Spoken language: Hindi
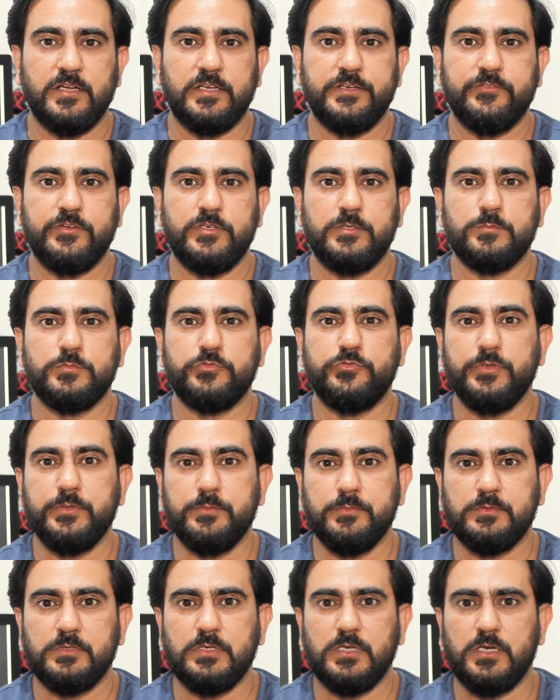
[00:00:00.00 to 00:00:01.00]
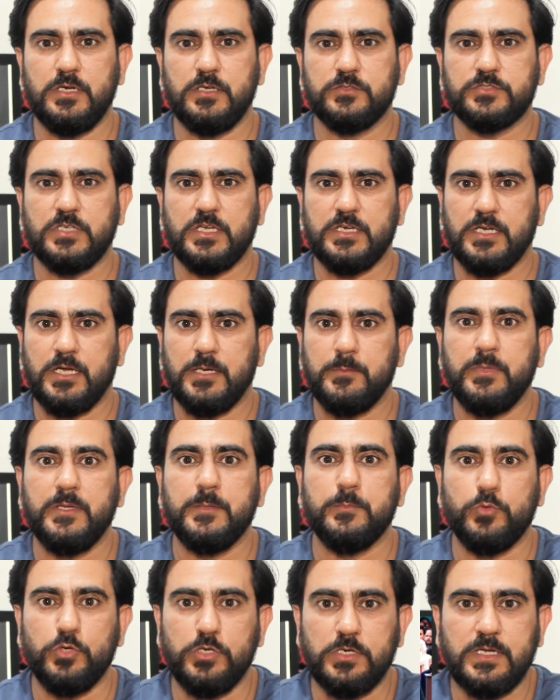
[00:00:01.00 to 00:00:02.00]
आने वाली मूवी उसका नाम है
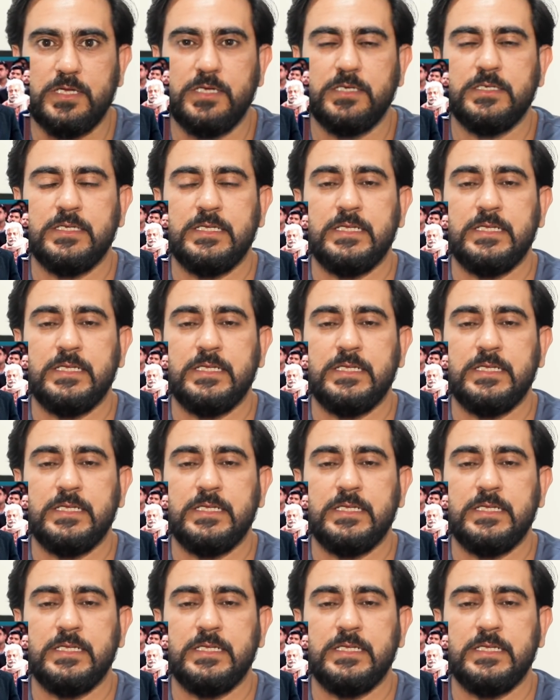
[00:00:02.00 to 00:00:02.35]
मुल्क